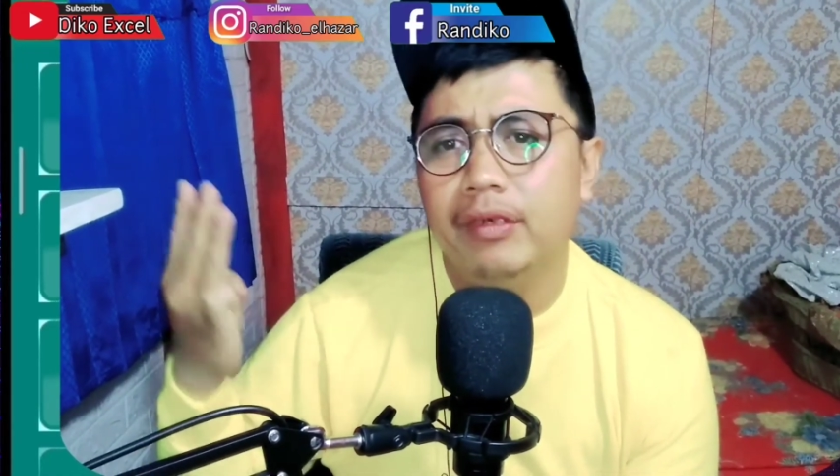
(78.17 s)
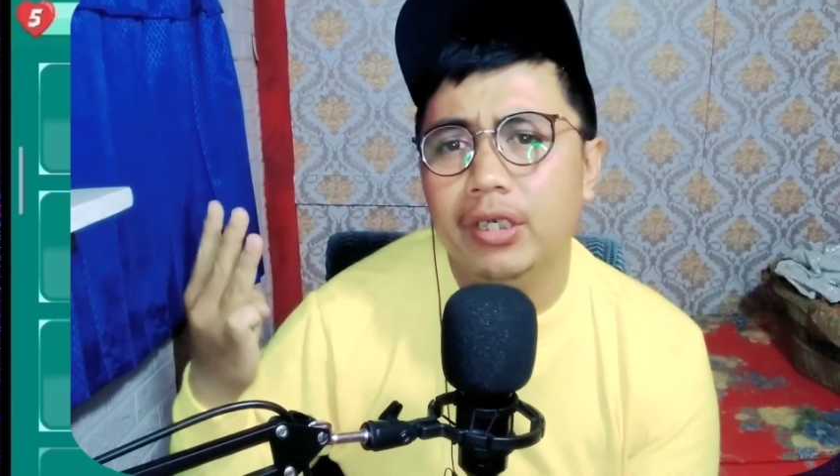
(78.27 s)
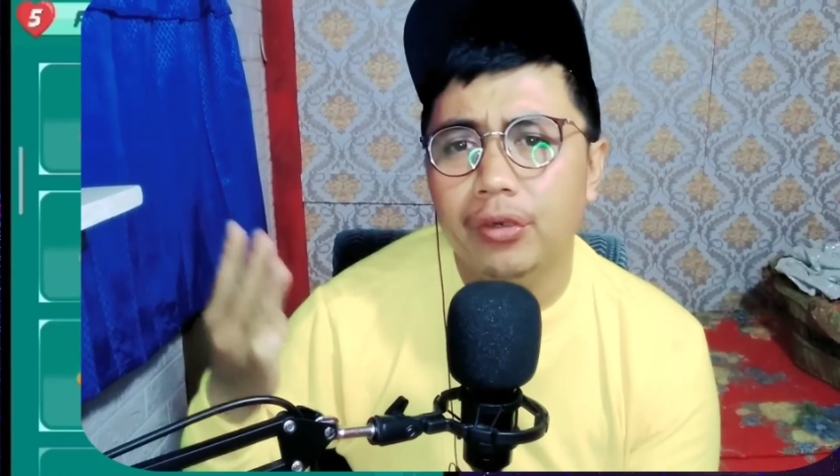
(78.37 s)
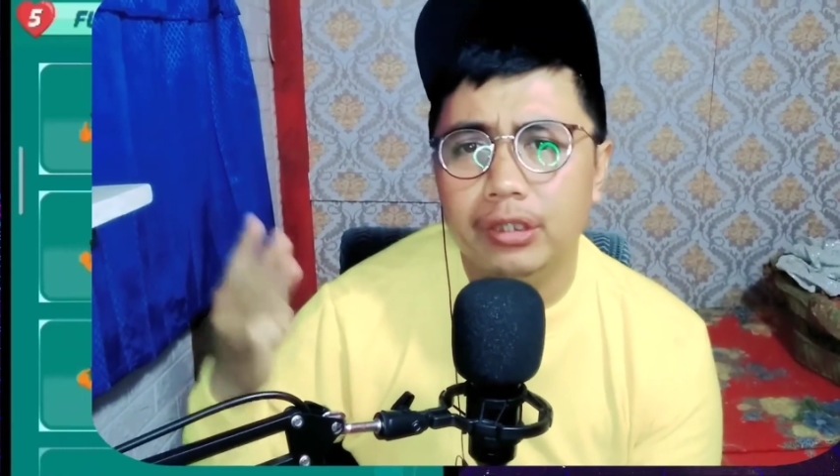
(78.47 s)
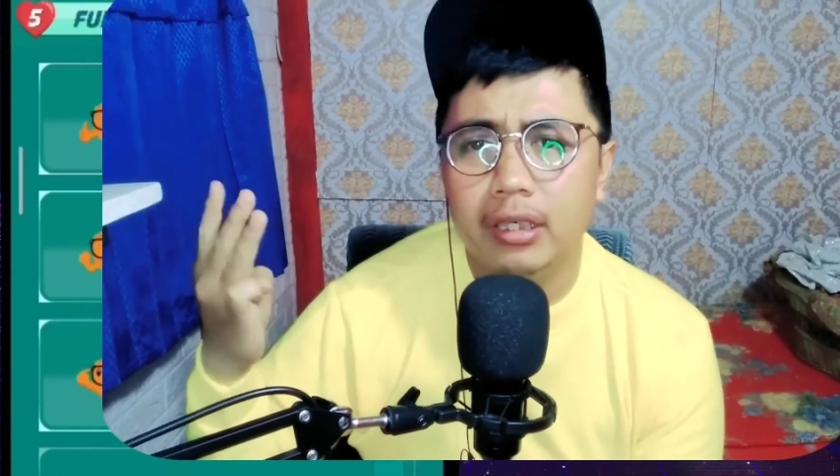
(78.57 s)

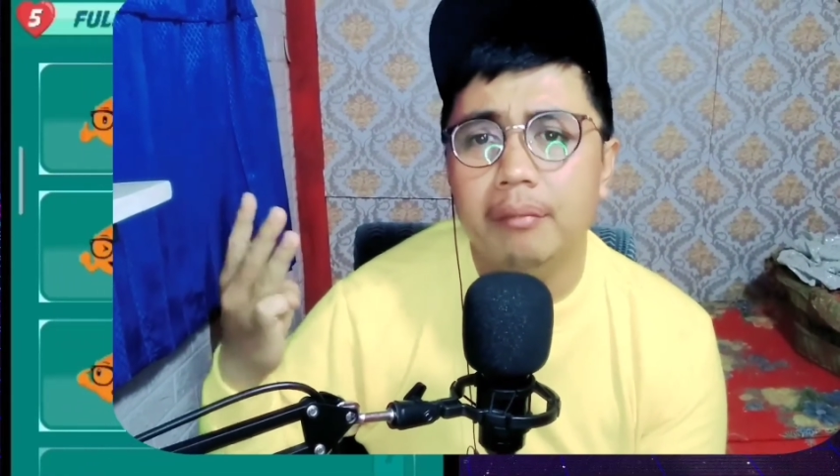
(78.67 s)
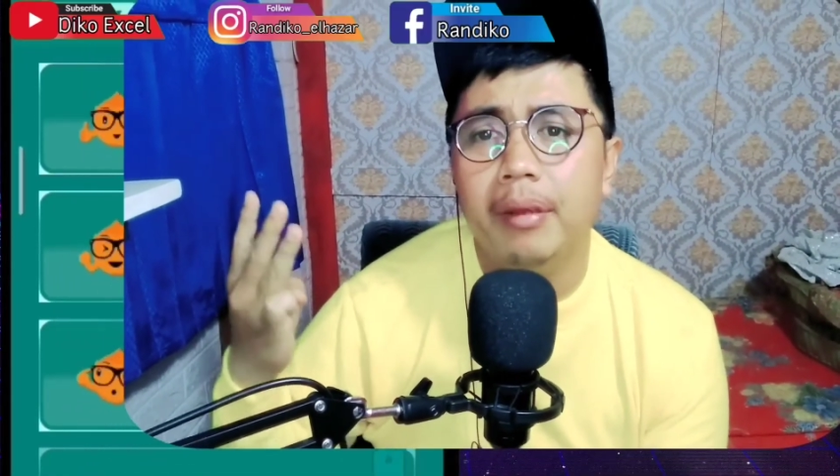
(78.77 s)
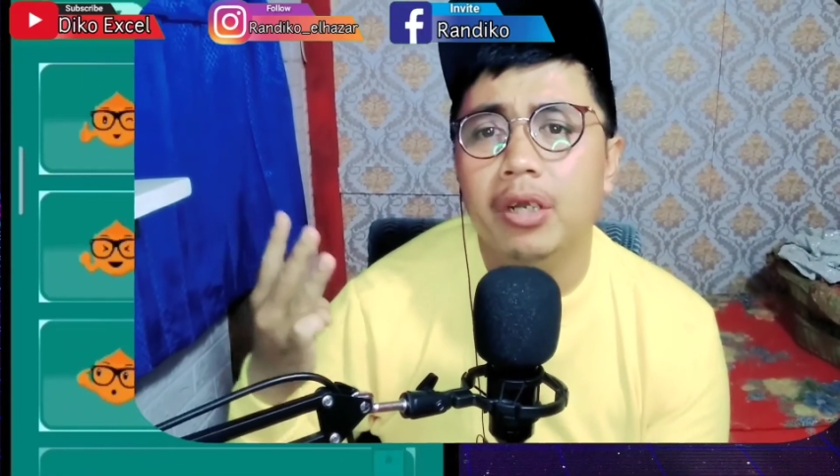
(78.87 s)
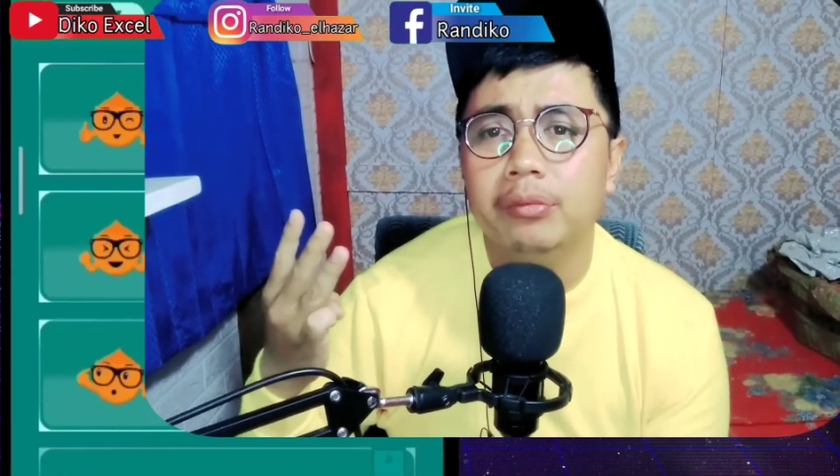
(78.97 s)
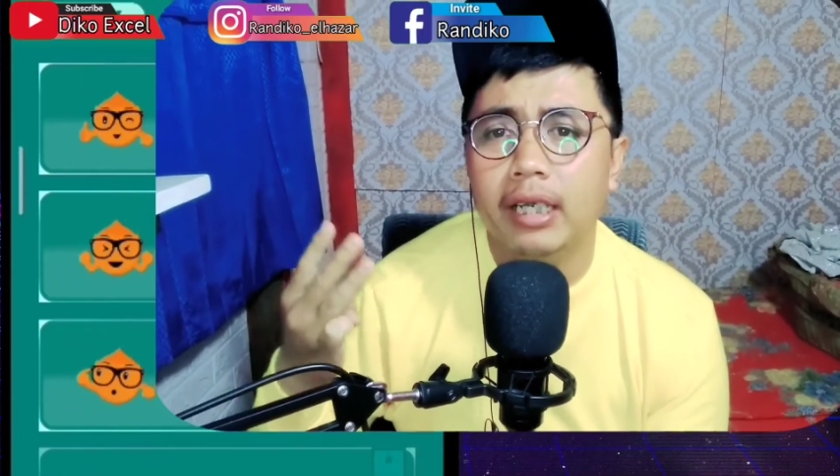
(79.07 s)
video
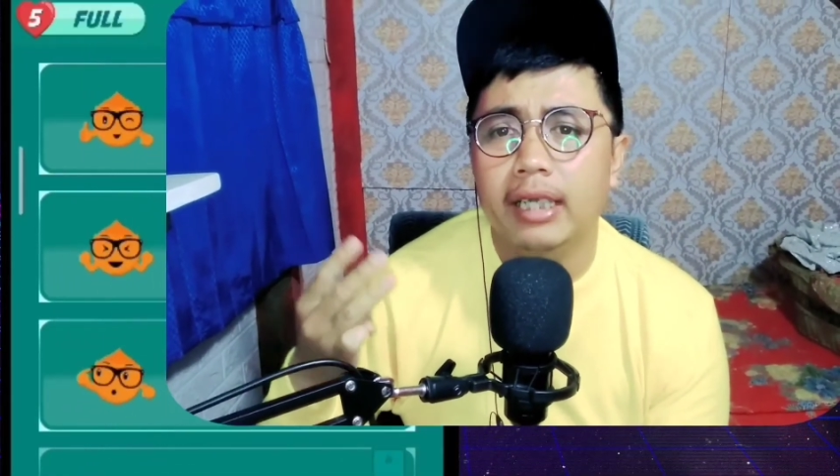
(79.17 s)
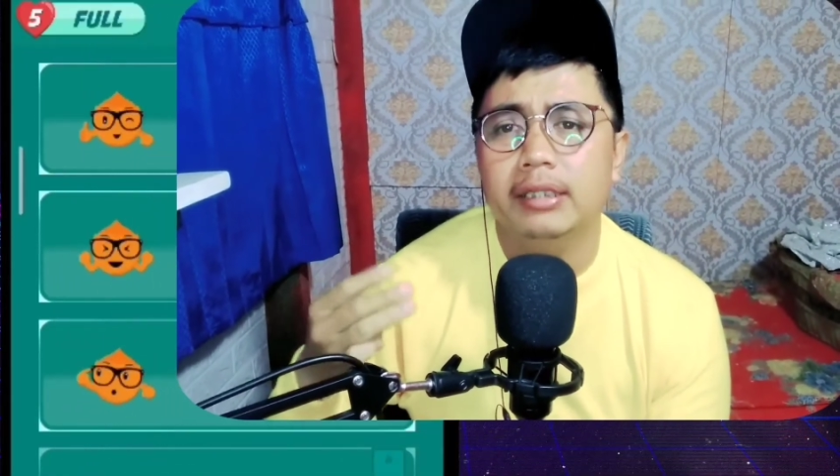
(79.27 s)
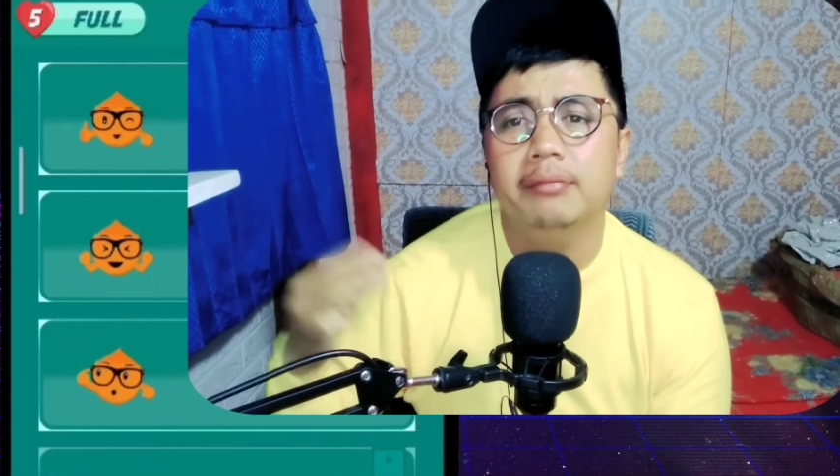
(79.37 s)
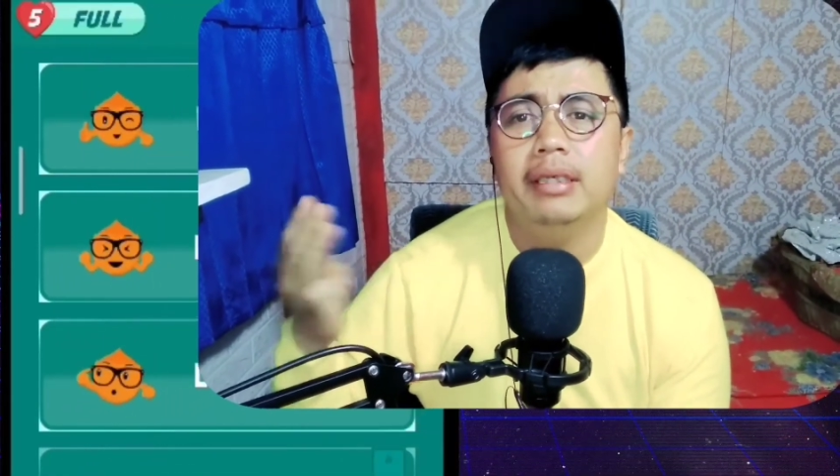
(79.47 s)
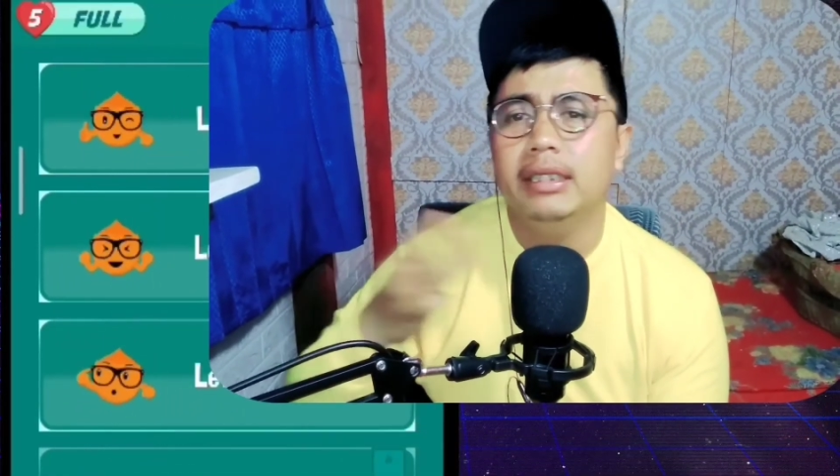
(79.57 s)
sebelumnya
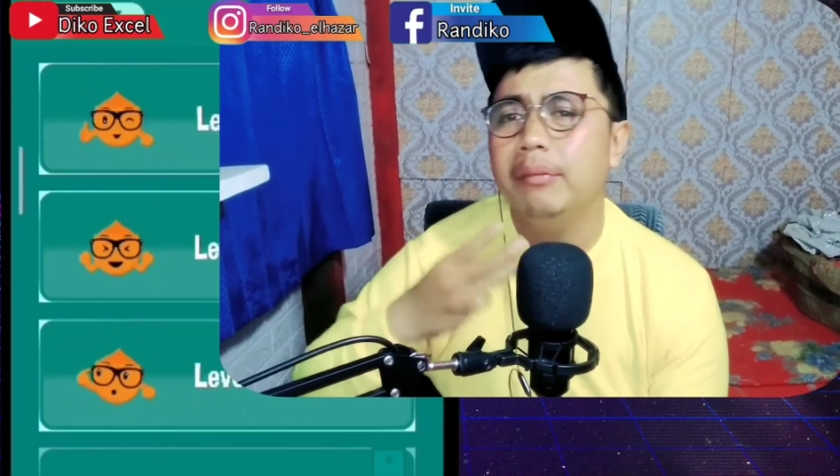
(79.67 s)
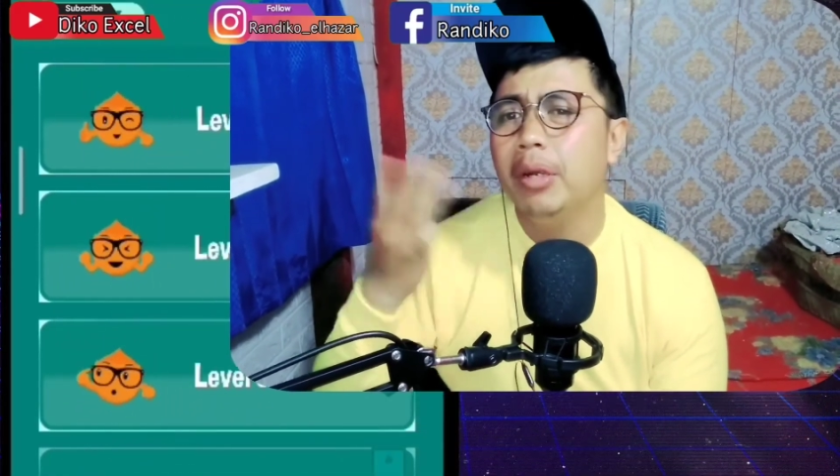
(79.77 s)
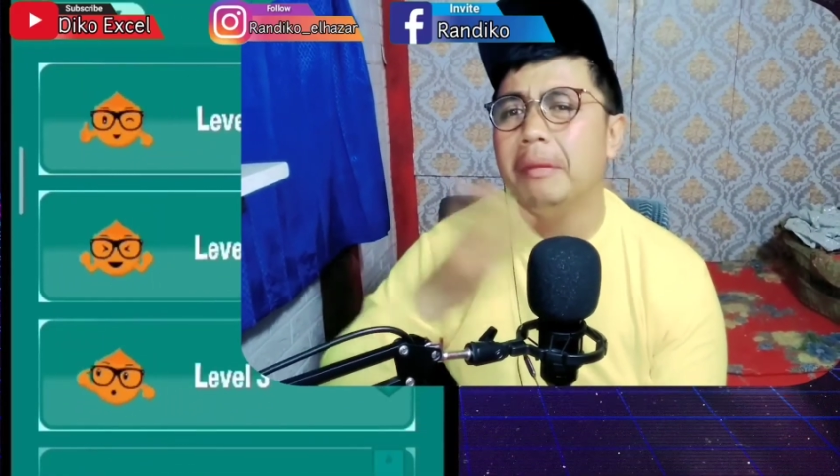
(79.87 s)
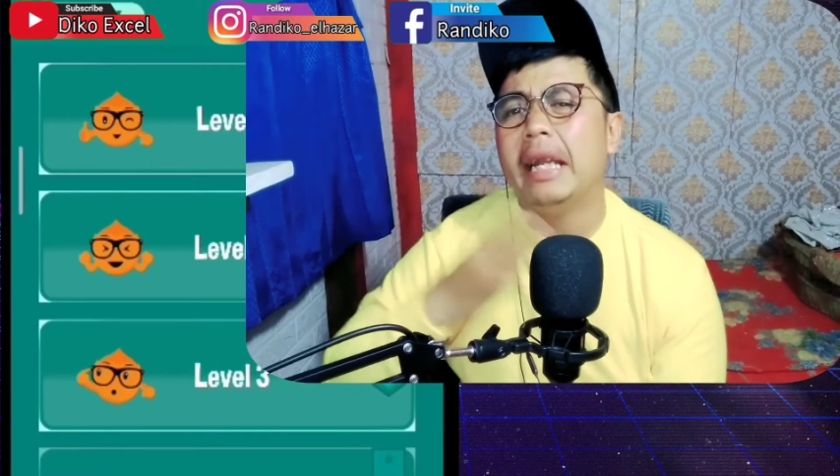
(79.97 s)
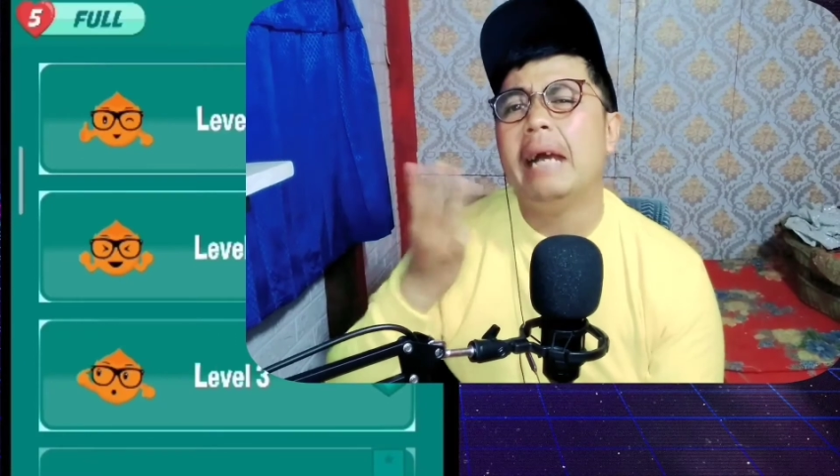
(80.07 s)
guys
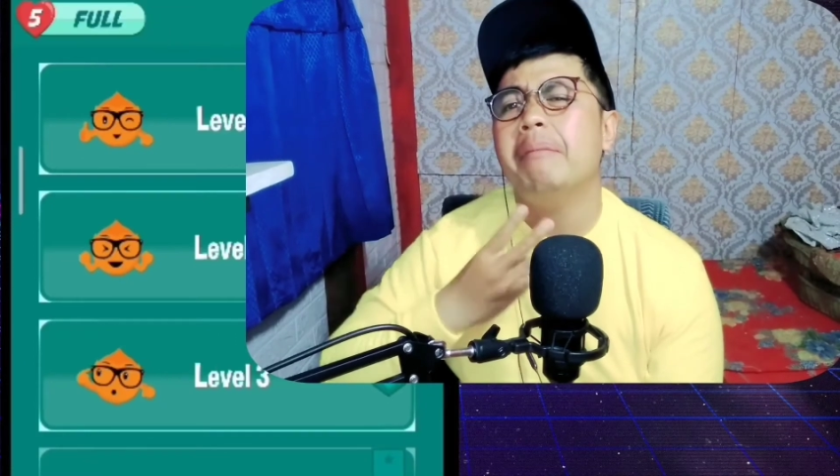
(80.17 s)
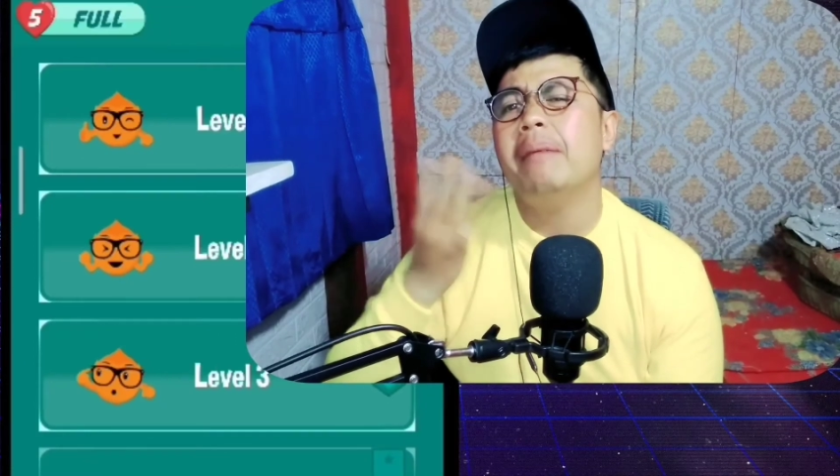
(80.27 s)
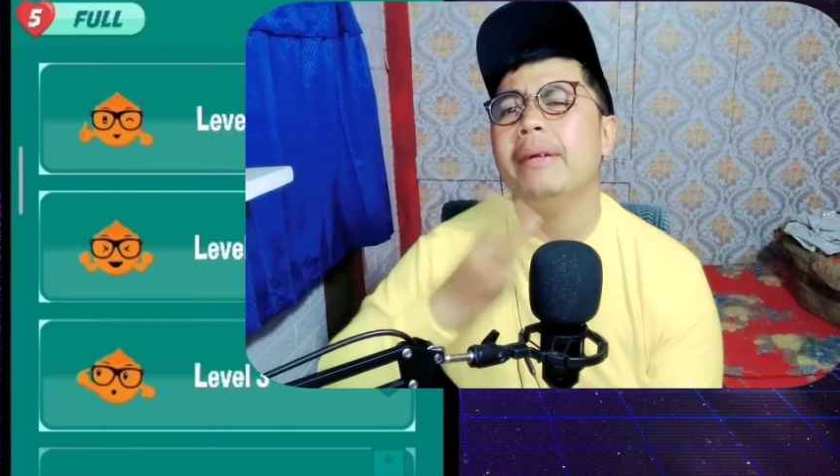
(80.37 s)
masih belum ada